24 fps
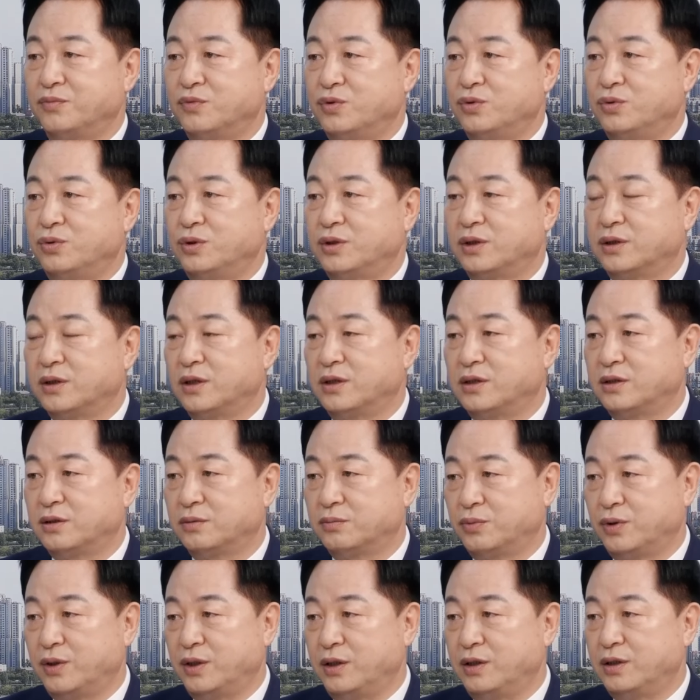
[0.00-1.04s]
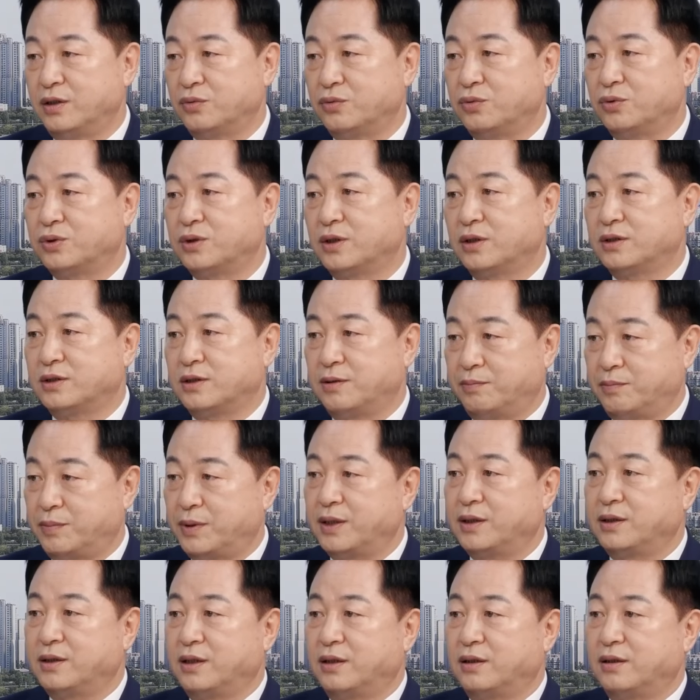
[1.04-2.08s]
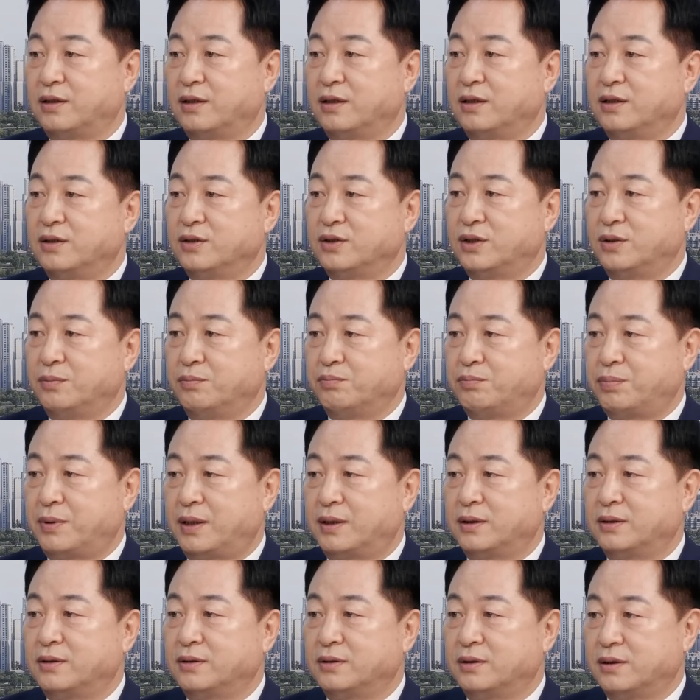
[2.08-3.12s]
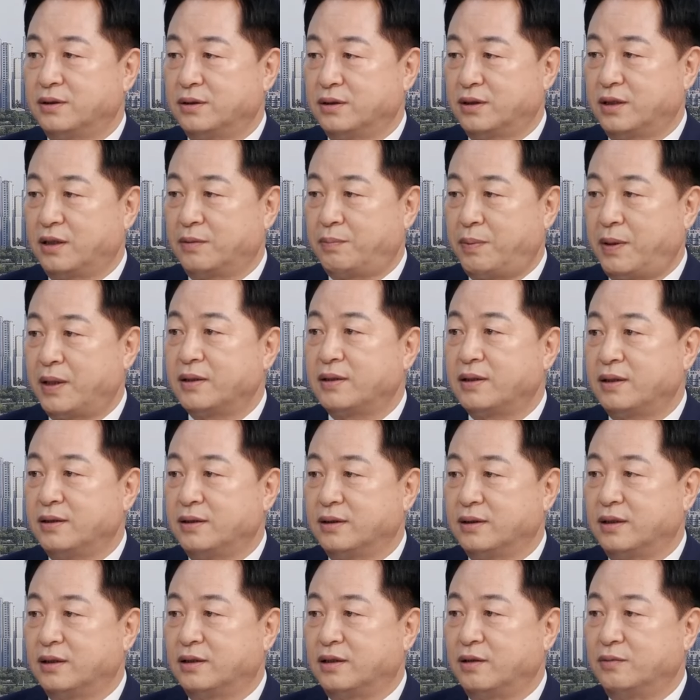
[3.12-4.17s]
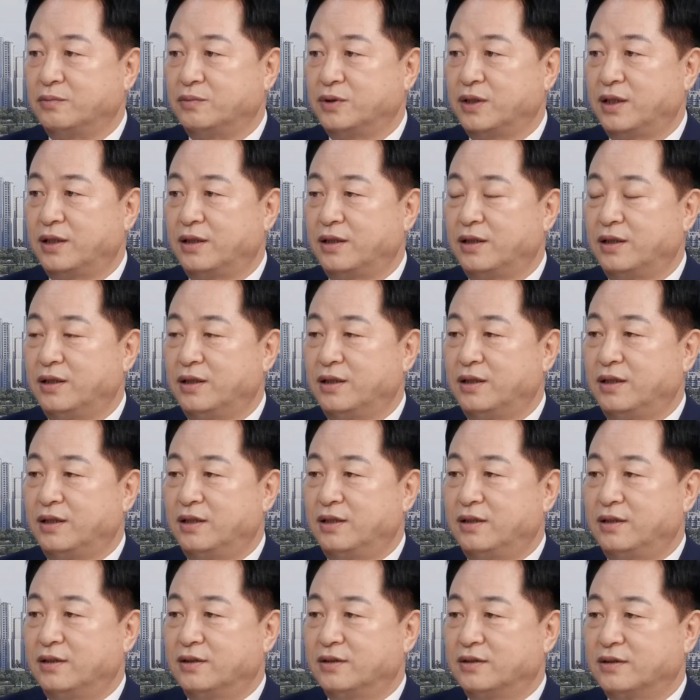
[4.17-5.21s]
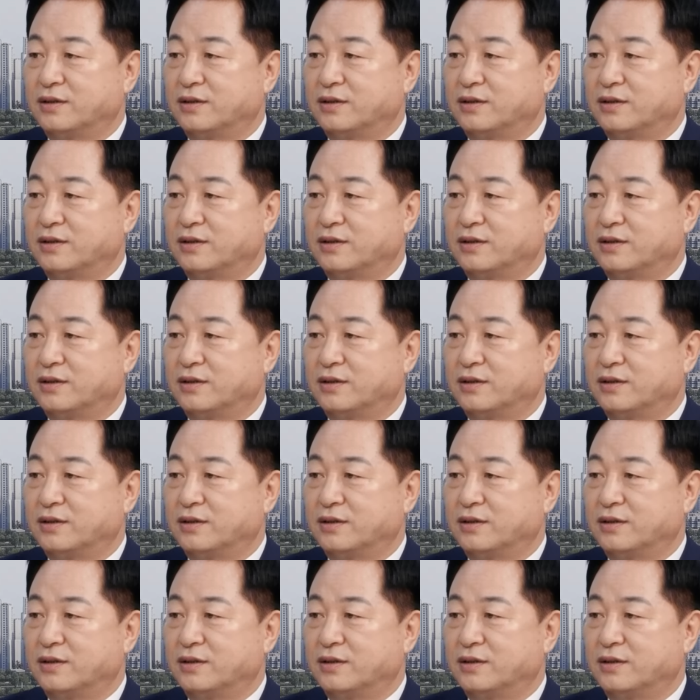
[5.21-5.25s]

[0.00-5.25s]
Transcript: 윤석열 정부의 2년 국정 전반에 대한 심판의 성격 평가였기 때문에 음.